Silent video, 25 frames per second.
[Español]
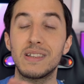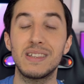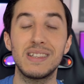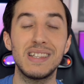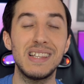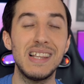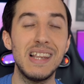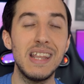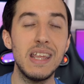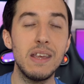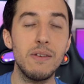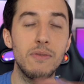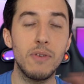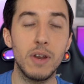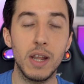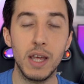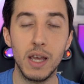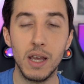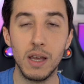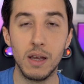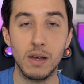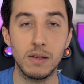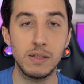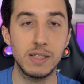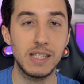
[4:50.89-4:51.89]

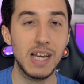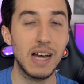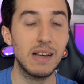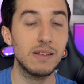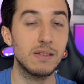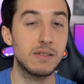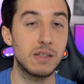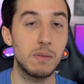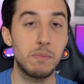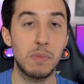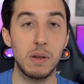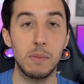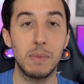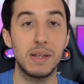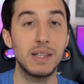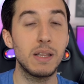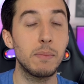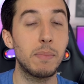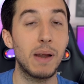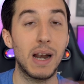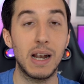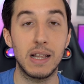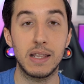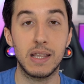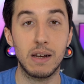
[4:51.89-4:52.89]
libre, ya simplemente
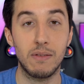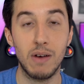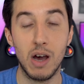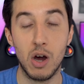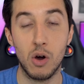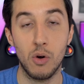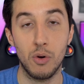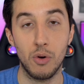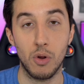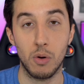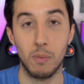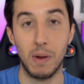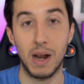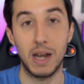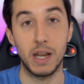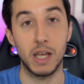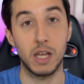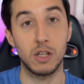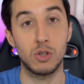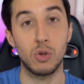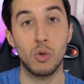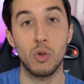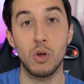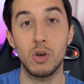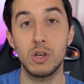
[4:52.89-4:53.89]
para el trabajo normal y
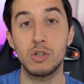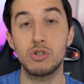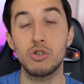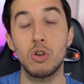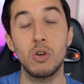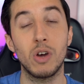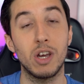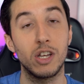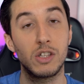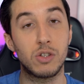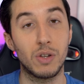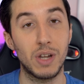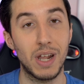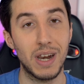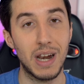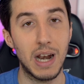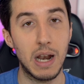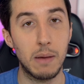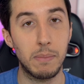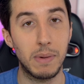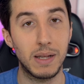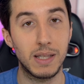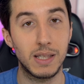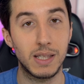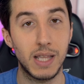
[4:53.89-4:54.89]
que todo eso lo gestionara
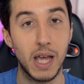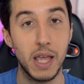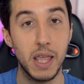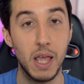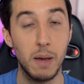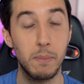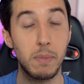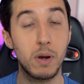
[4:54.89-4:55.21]
la pantalla.